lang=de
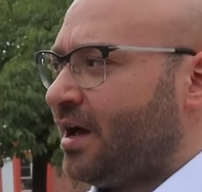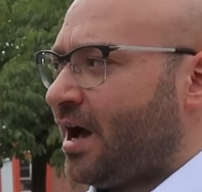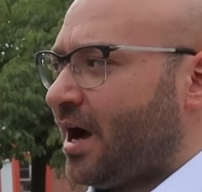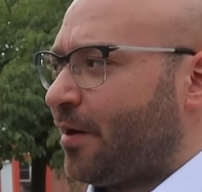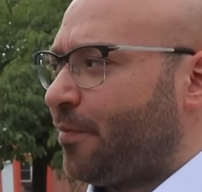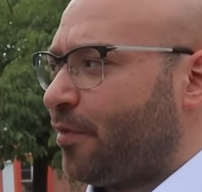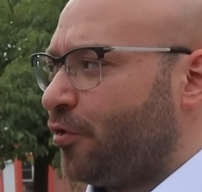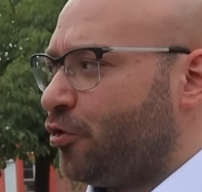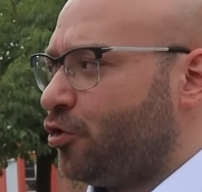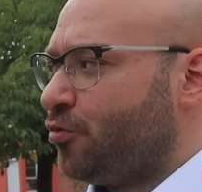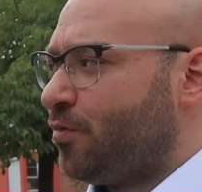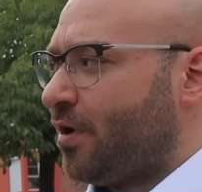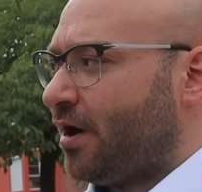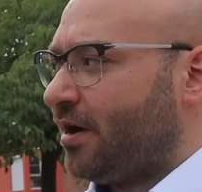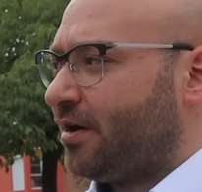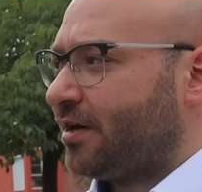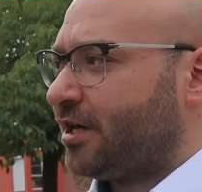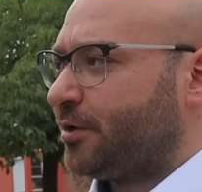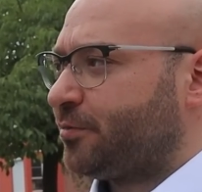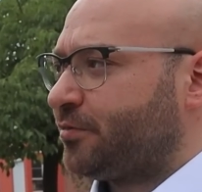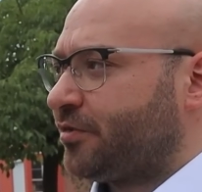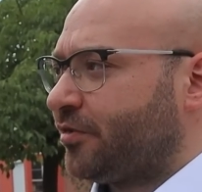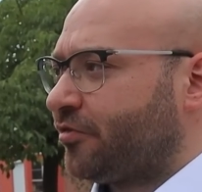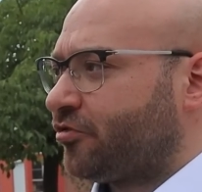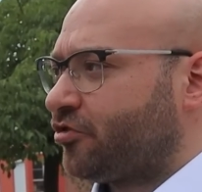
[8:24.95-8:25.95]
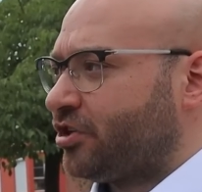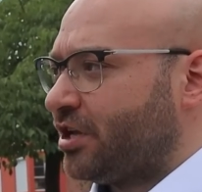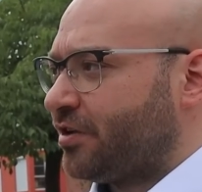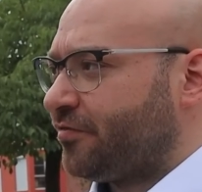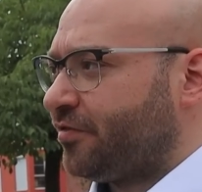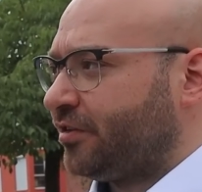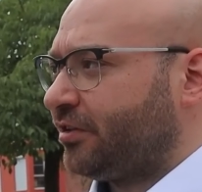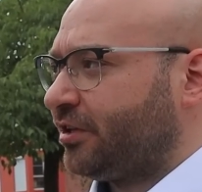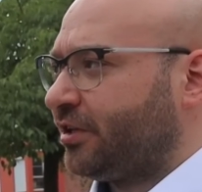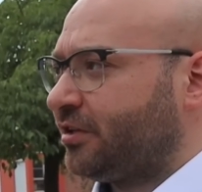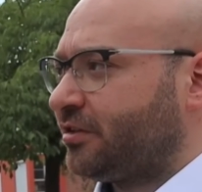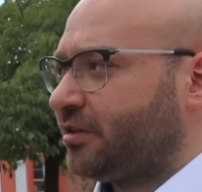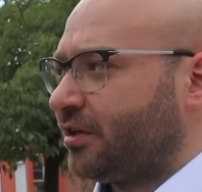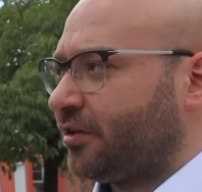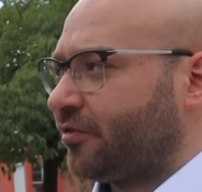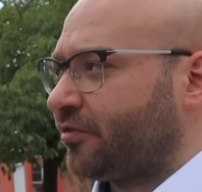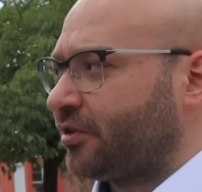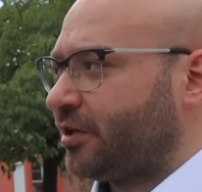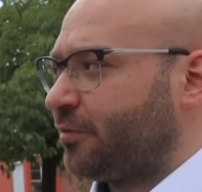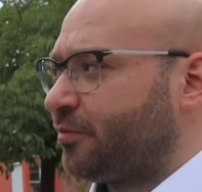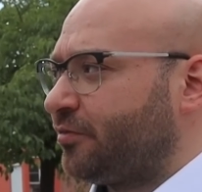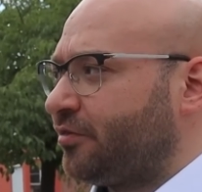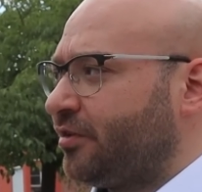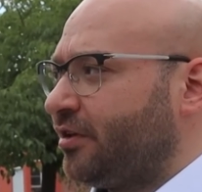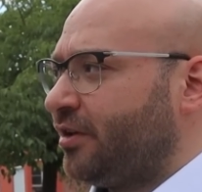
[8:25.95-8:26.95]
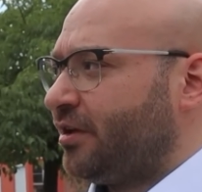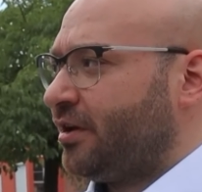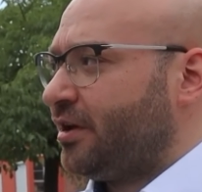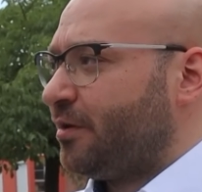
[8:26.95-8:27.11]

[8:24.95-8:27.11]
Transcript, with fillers: Aber überall gibt es Stellvertreter, es gibt